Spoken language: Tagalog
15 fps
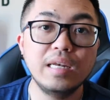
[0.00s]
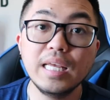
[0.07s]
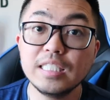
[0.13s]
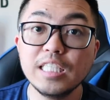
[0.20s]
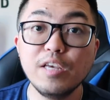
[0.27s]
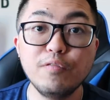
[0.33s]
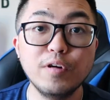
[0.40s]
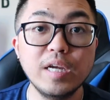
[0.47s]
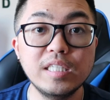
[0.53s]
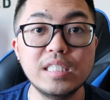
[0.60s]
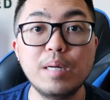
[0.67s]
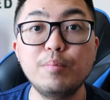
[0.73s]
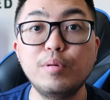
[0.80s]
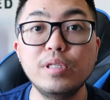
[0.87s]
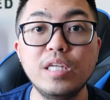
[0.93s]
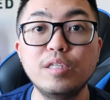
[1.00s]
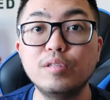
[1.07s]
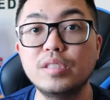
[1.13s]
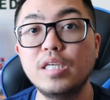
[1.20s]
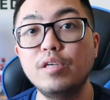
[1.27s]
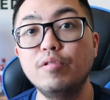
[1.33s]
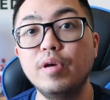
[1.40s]
Let's say for example dito
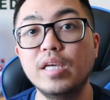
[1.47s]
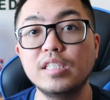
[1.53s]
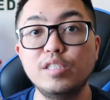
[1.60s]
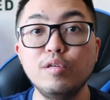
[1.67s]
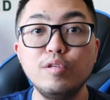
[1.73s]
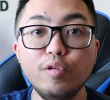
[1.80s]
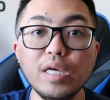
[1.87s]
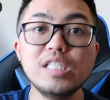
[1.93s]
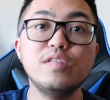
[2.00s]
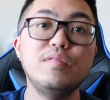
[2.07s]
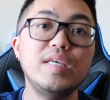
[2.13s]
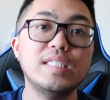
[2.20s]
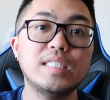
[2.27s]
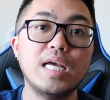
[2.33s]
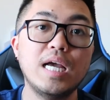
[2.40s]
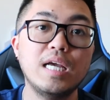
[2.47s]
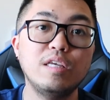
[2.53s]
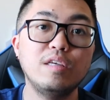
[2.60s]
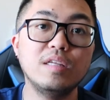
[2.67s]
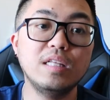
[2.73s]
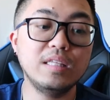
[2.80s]
sa US, yung US visa,